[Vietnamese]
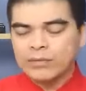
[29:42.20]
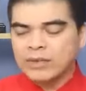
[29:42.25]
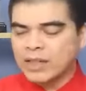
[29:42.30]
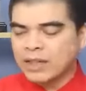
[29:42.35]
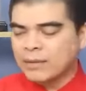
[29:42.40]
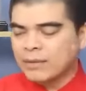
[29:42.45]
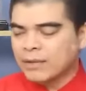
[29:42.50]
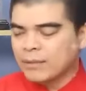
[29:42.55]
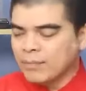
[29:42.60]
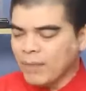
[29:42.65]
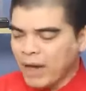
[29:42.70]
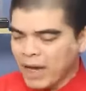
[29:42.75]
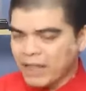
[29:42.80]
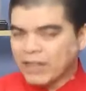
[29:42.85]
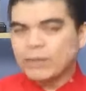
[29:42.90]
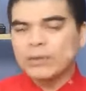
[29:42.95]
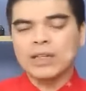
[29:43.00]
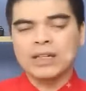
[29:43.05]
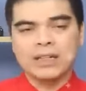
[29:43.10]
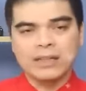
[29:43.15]
Không thể
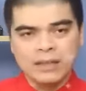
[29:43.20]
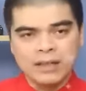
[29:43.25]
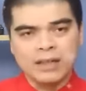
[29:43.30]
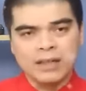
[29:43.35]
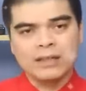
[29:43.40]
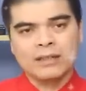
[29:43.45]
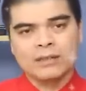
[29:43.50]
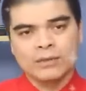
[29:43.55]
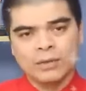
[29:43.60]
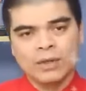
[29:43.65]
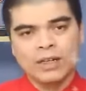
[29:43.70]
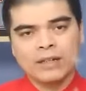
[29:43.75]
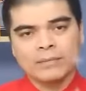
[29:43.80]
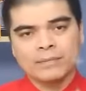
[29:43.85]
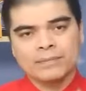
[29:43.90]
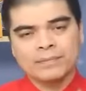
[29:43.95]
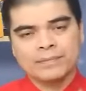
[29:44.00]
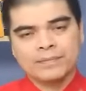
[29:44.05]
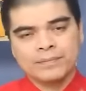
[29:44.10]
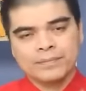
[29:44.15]
bạ đâu đặt đấy được, đúng
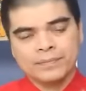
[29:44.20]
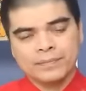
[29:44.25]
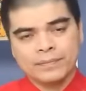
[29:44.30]
không ạ?